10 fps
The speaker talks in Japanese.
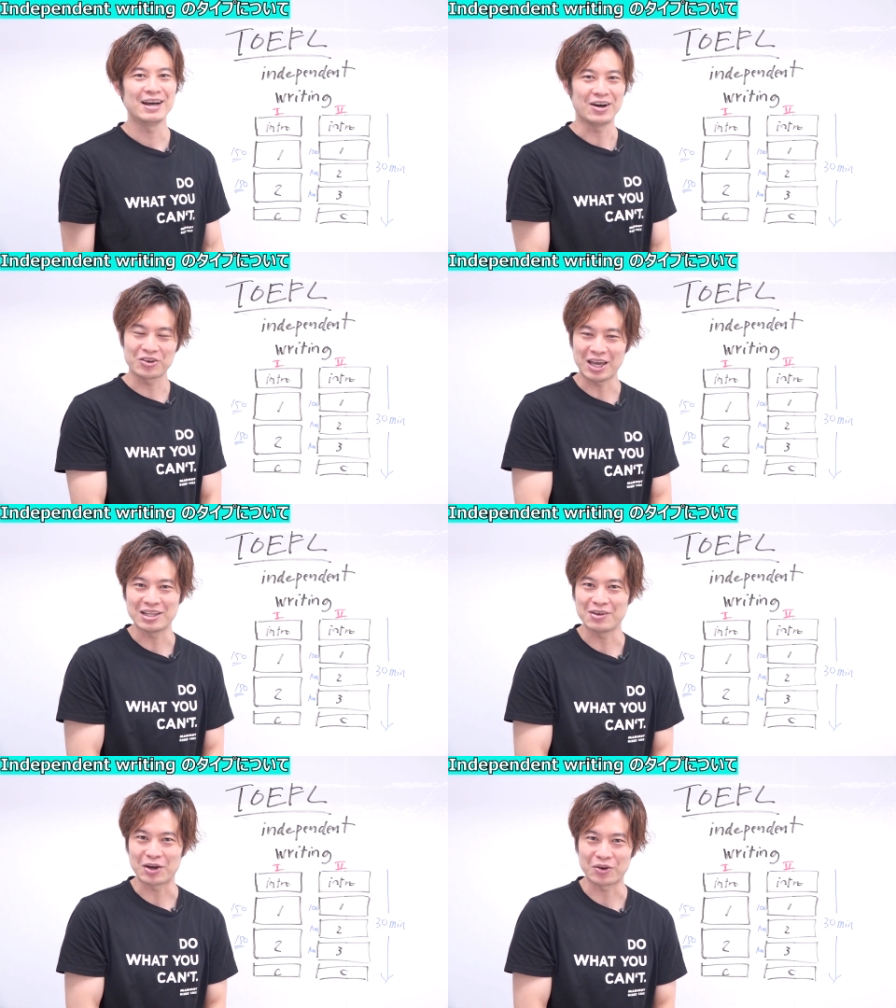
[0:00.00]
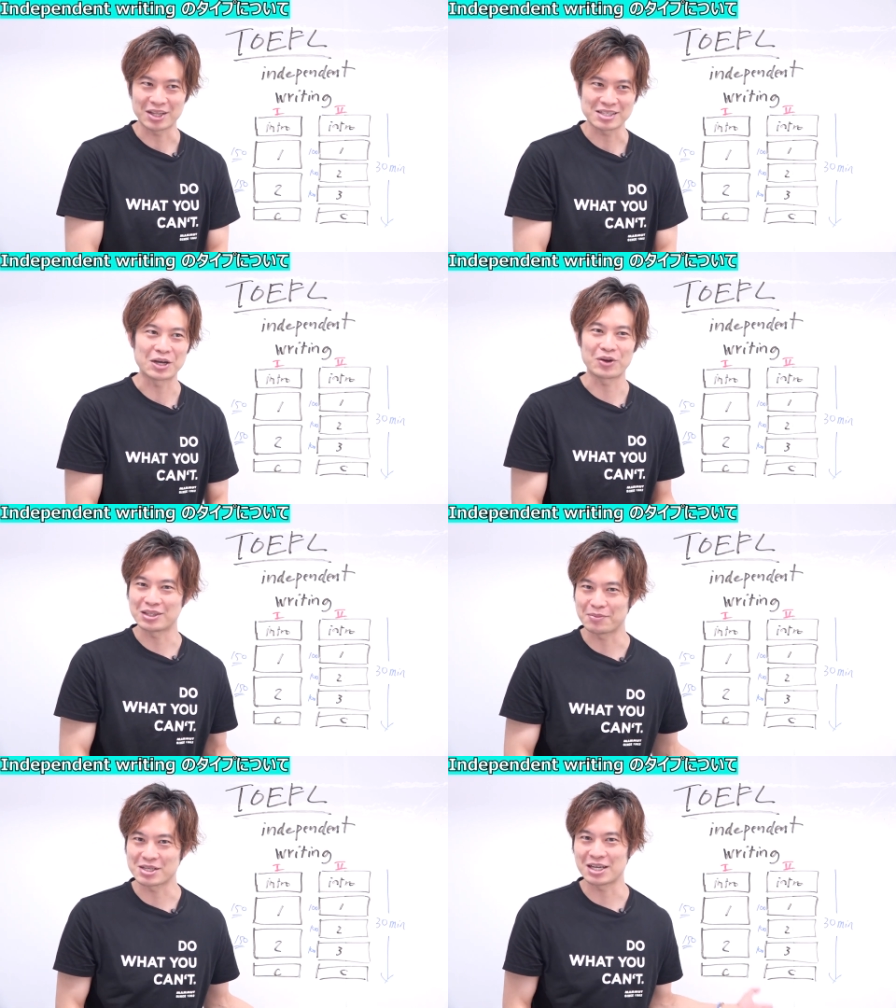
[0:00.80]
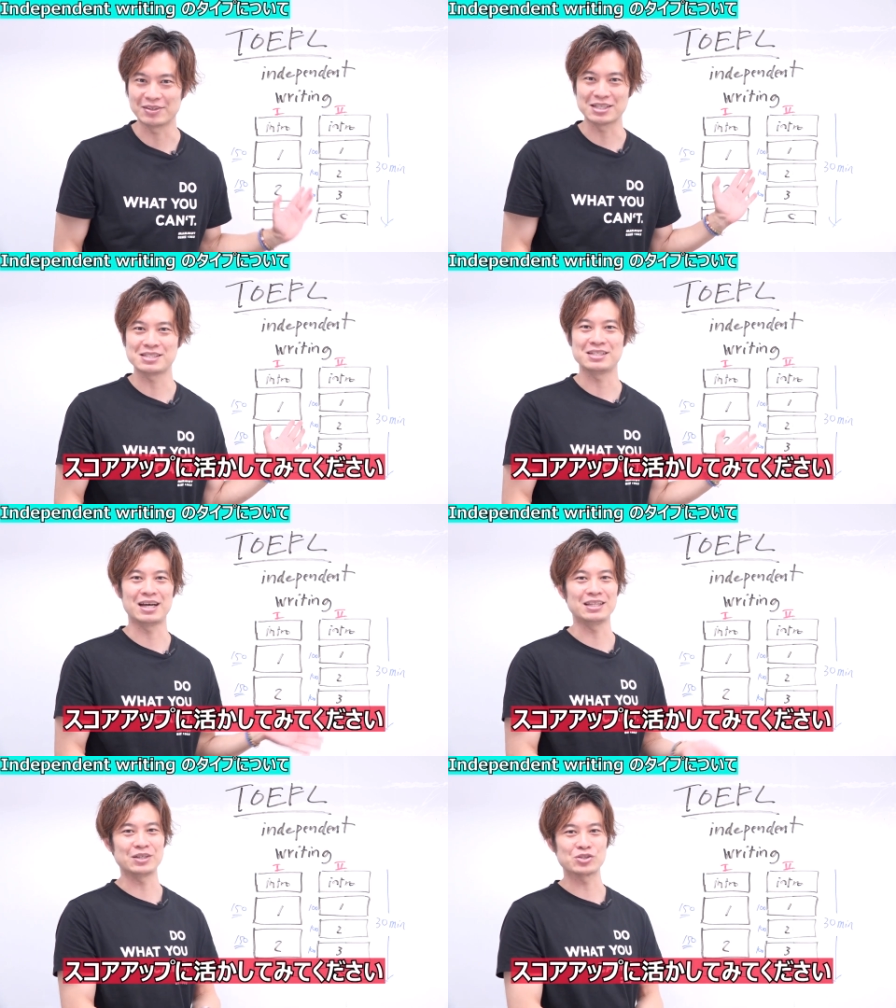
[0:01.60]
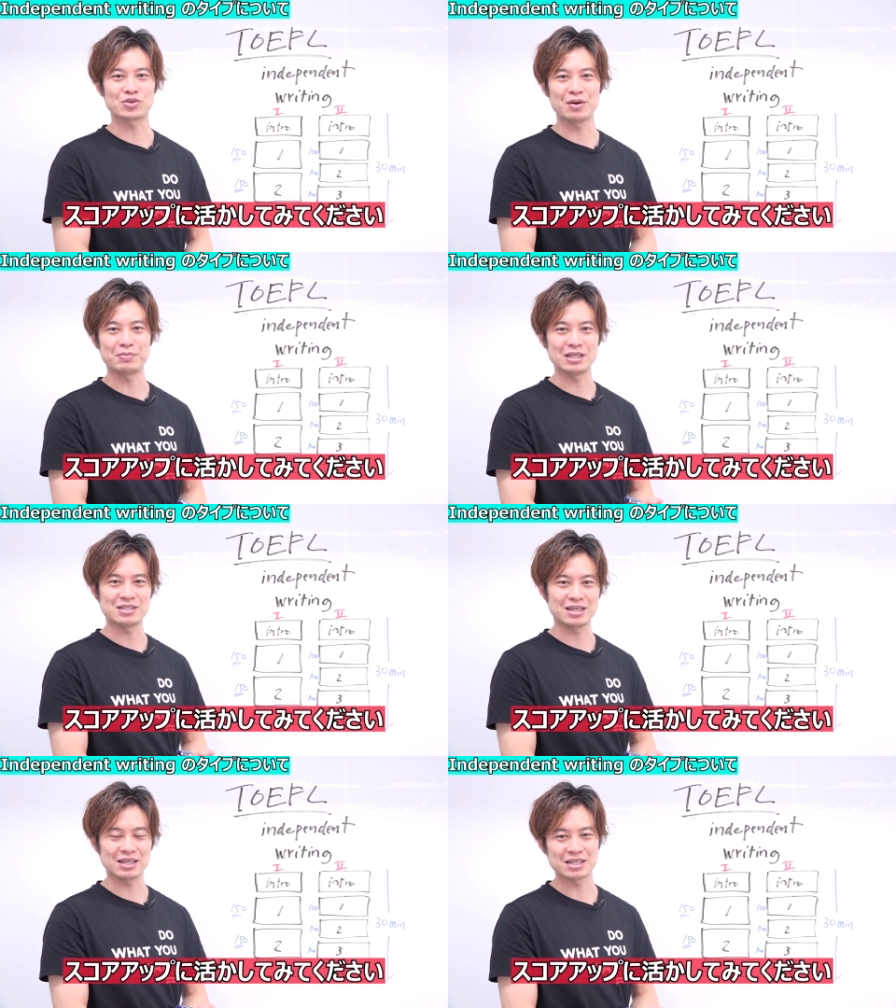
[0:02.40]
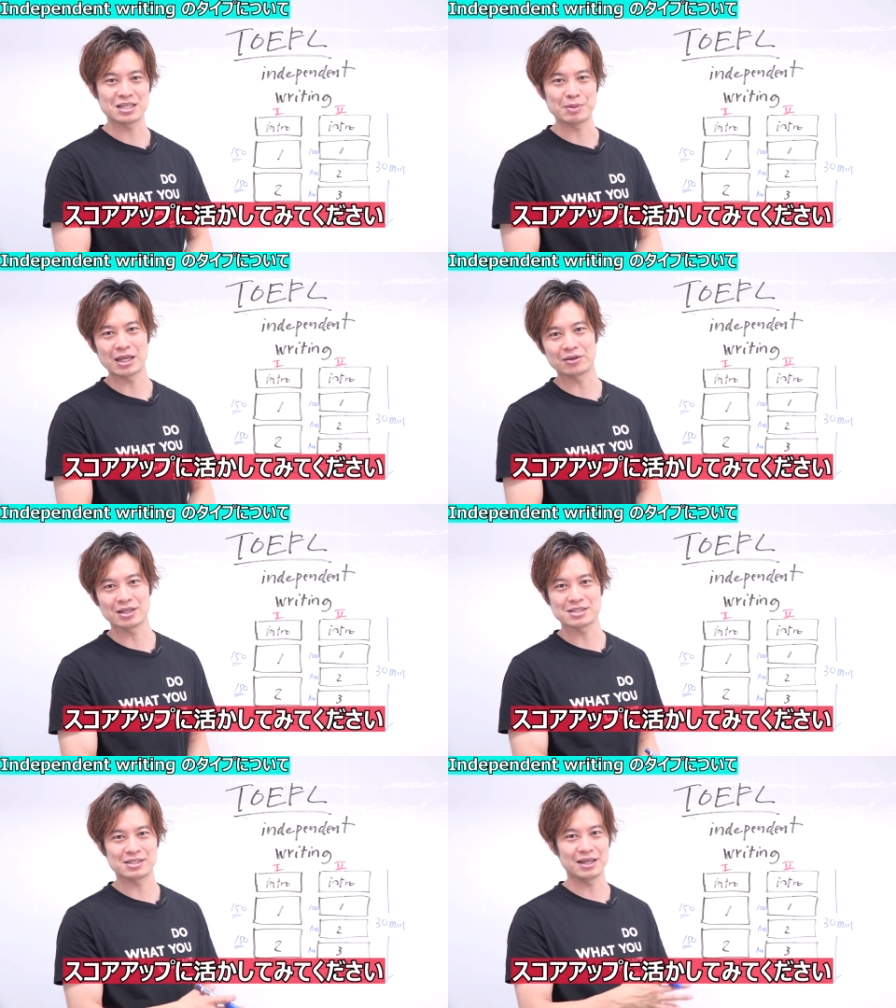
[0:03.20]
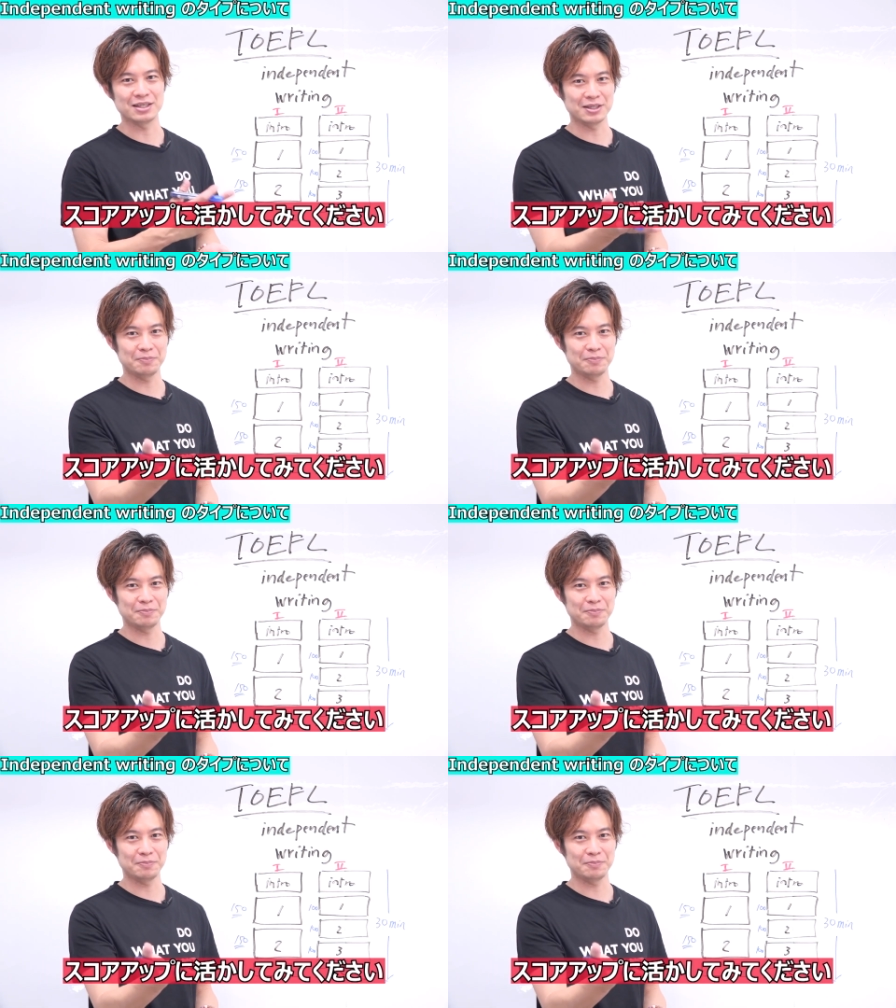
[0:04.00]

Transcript: OK。ではこれで参考になってれば幸いです。ライティングのスコアアップにぜひ活かしてみてください。